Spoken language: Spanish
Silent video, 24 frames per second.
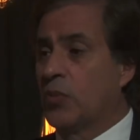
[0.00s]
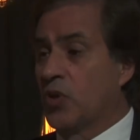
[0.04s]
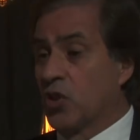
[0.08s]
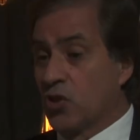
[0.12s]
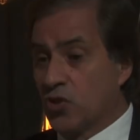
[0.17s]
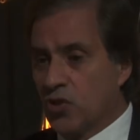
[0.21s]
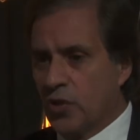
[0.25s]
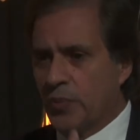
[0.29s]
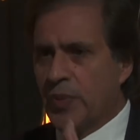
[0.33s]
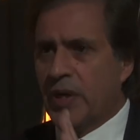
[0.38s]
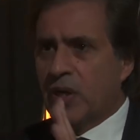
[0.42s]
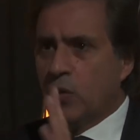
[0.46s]
pero
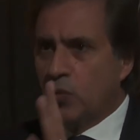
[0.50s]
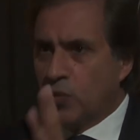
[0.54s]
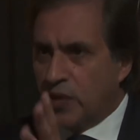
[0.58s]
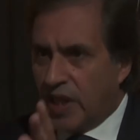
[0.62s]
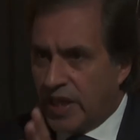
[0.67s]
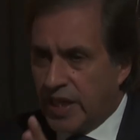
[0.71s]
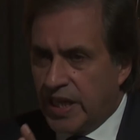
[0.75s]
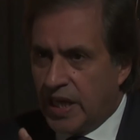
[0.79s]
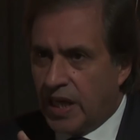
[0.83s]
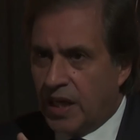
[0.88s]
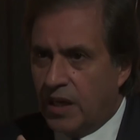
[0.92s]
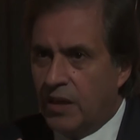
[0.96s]
yo
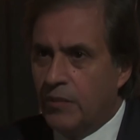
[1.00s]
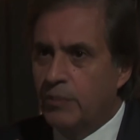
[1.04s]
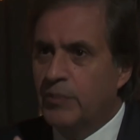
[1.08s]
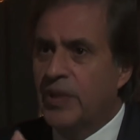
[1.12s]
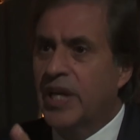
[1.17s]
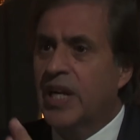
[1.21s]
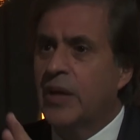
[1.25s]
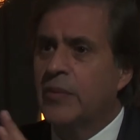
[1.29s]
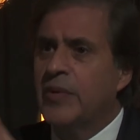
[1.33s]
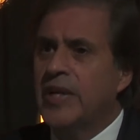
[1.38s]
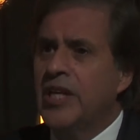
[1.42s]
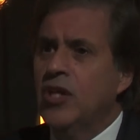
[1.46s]
preguntaría,
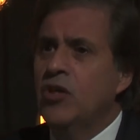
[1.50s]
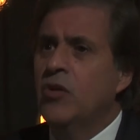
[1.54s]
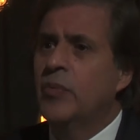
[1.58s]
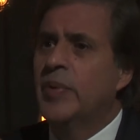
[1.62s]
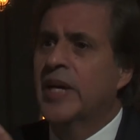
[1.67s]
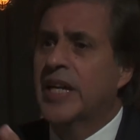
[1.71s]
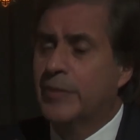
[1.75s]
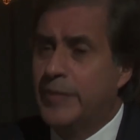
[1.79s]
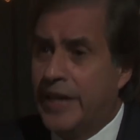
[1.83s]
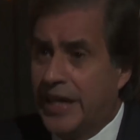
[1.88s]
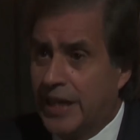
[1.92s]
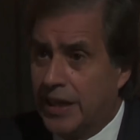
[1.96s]
¿para bien o
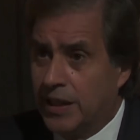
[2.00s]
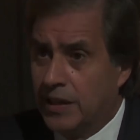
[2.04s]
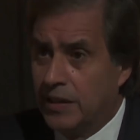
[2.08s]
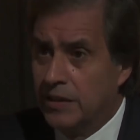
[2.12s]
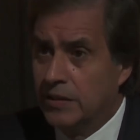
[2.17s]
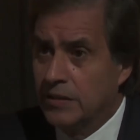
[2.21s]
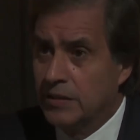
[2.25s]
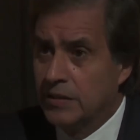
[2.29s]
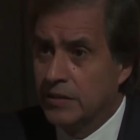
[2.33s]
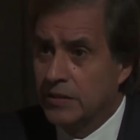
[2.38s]
para mal?